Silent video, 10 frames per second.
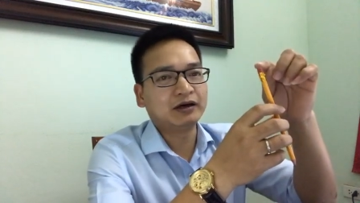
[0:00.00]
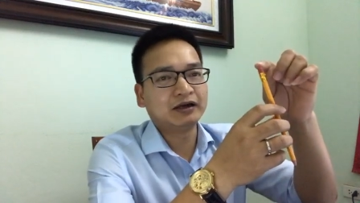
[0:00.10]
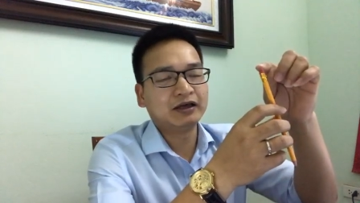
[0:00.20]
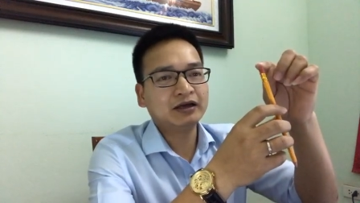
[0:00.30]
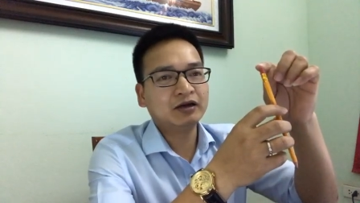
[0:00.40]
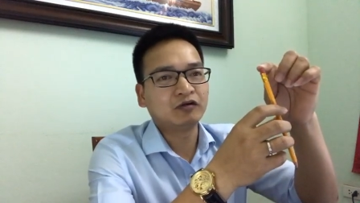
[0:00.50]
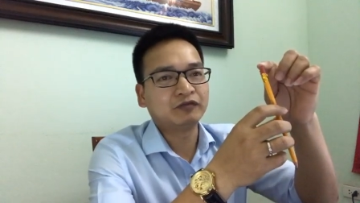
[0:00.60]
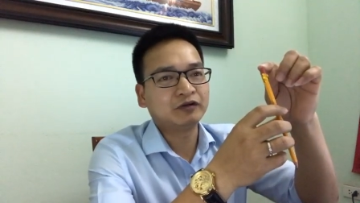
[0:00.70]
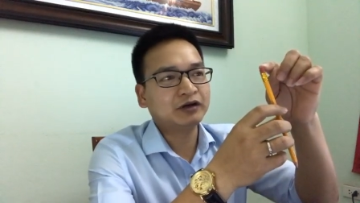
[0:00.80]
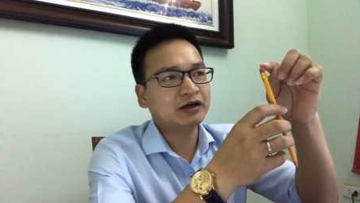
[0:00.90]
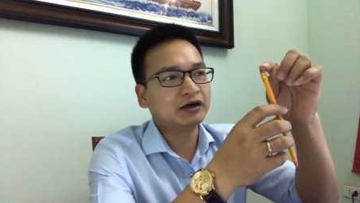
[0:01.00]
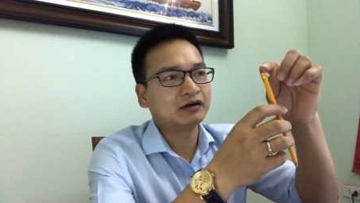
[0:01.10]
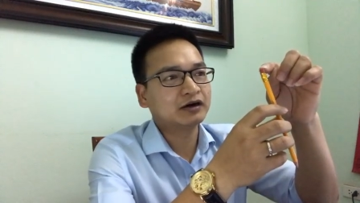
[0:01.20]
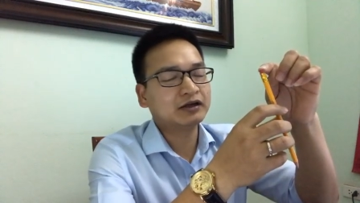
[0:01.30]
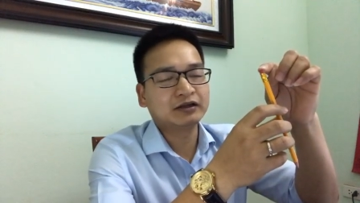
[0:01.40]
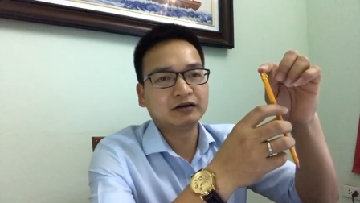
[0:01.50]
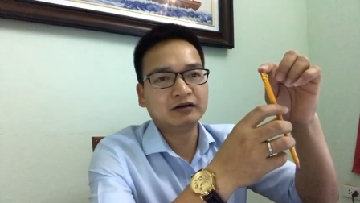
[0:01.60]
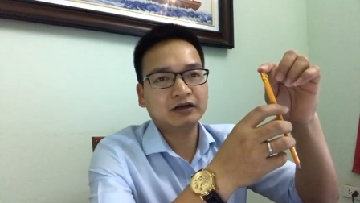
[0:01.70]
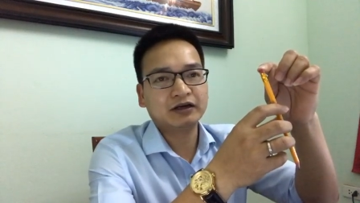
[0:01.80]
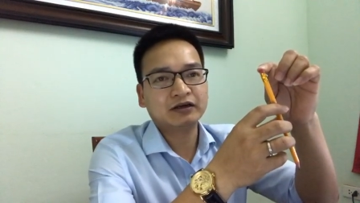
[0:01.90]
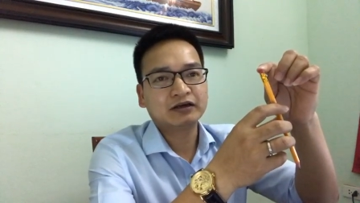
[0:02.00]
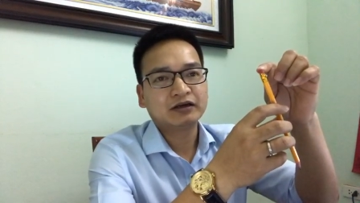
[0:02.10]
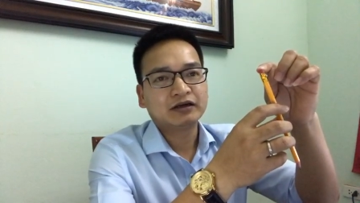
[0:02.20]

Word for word: ờ, đến cái cổ phiếu này ở cái ngưỡng này